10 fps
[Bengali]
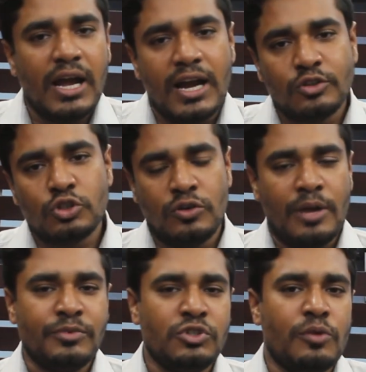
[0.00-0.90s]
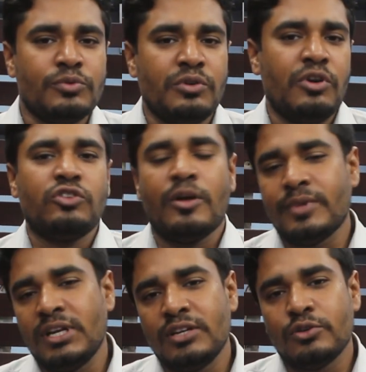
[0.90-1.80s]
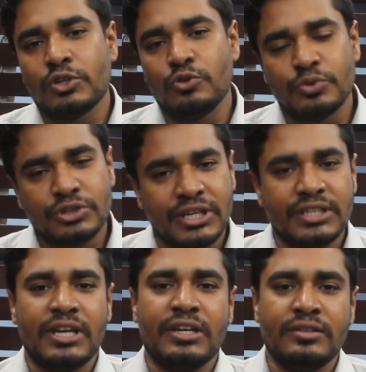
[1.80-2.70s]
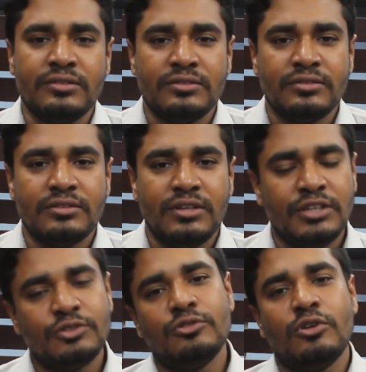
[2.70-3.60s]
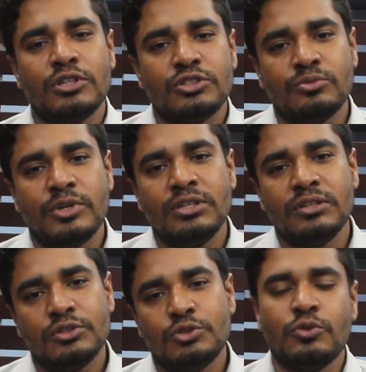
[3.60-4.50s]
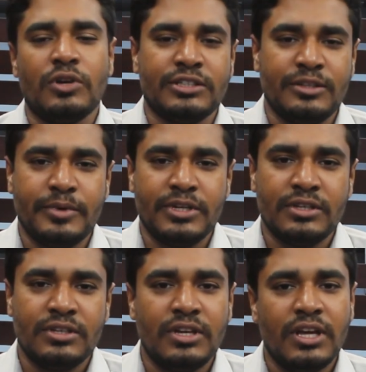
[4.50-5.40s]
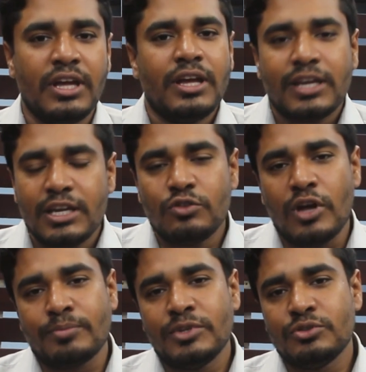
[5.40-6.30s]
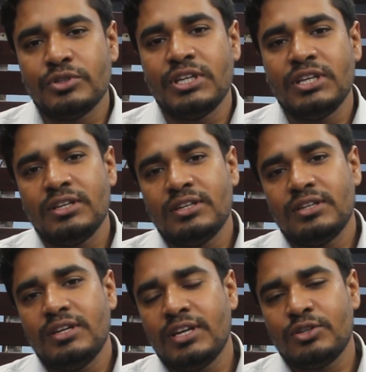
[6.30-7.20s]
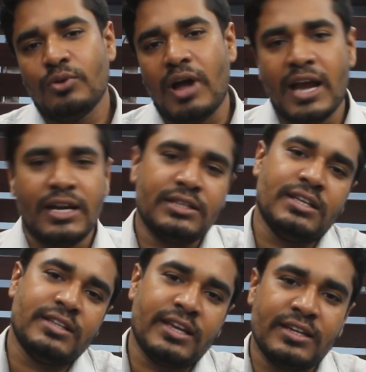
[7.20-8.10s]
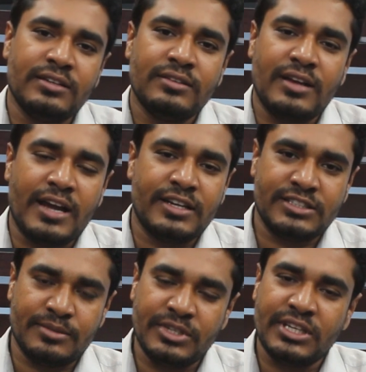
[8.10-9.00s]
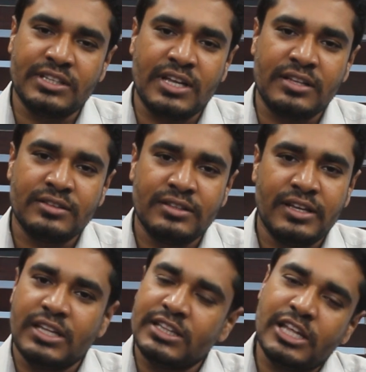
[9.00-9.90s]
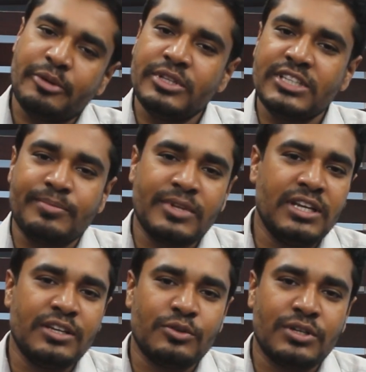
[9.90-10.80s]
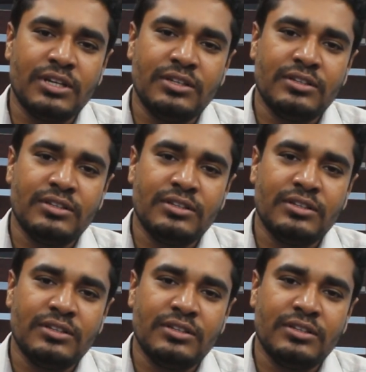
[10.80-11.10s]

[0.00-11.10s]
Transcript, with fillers: আর দর্শক আপনি সবসময় হয়তো আপনার লিঙ্গটা উপর থেকে দেখেন এজন্য অনেক সময় ছোট লাগতে পারে কিন্তু আপনি যদি একটু আয়না দিয়ে দেখেন আয়নার সামনে গিয়ে দাঁড়ান দেখবেন যে আপনার লিঙ্গটা